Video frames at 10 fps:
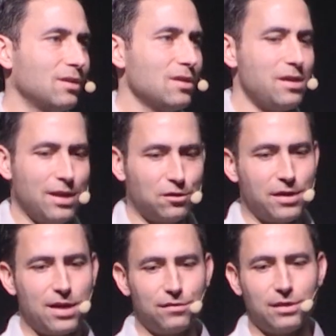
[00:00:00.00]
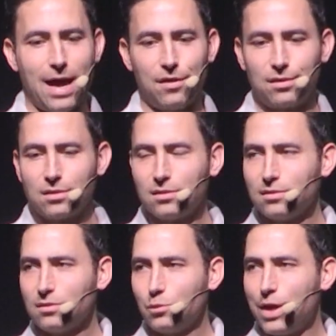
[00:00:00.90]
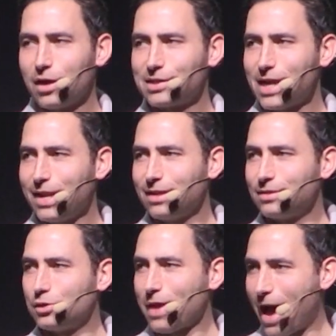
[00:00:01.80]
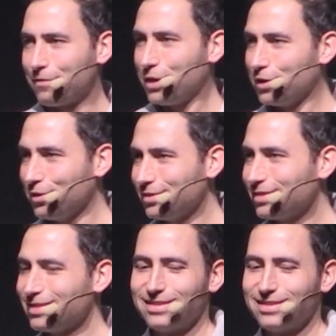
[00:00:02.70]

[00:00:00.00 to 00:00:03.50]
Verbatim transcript: をすべてのクリエイティブクラウドのアプリケーションにおいて加えられています。